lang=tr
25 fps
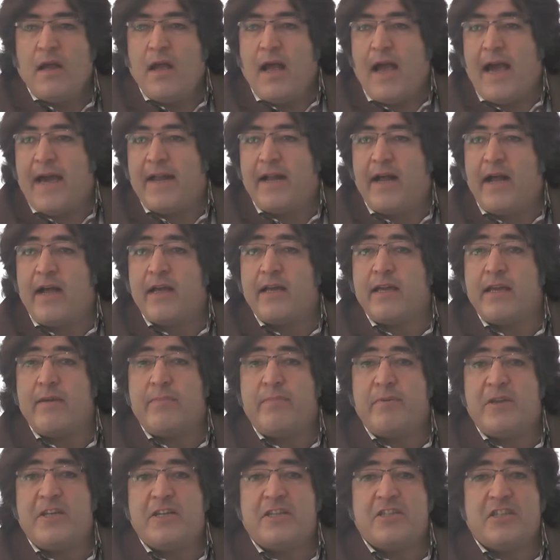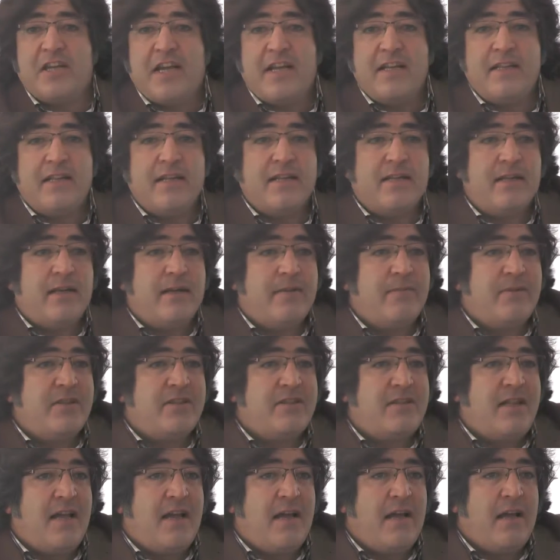Herhangi bir şey
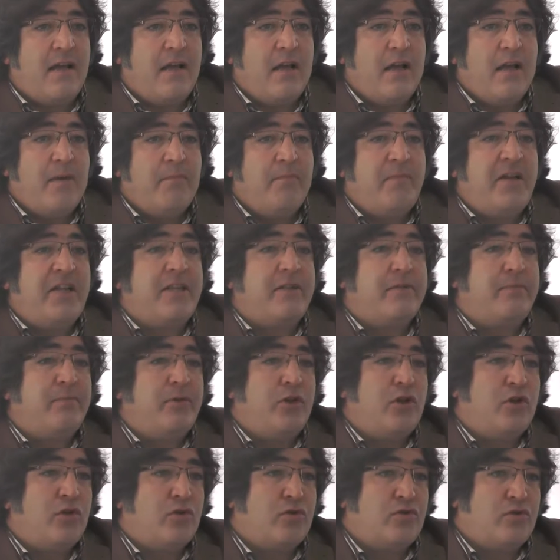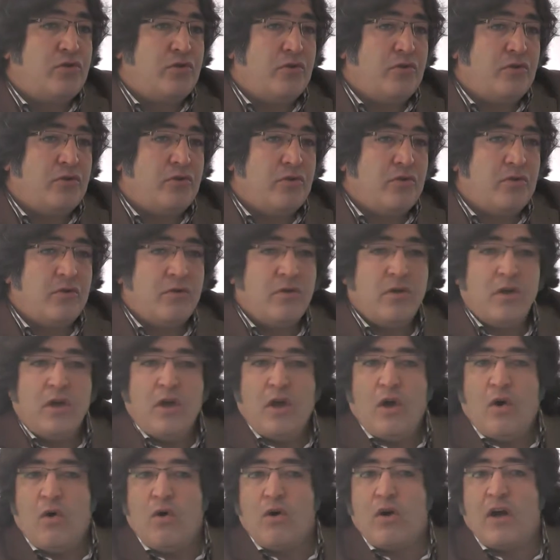dediğimizde bitmiyor çünkü.
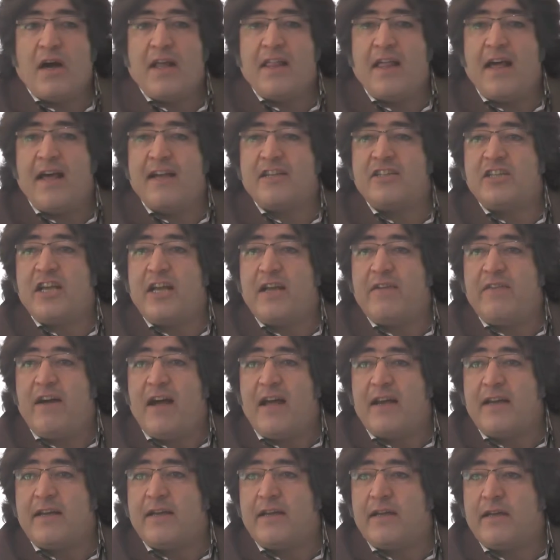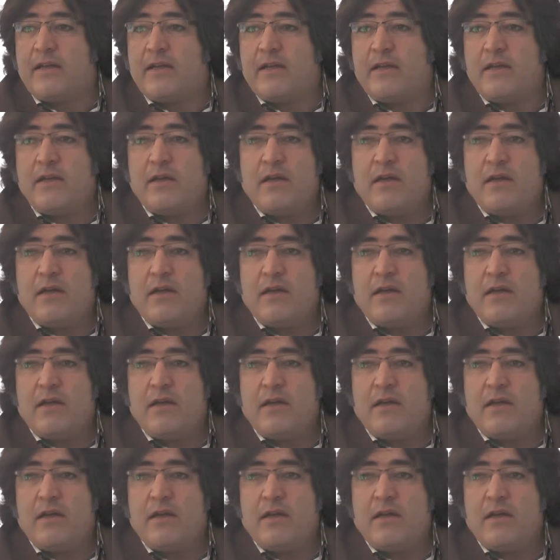O kadar şey var ki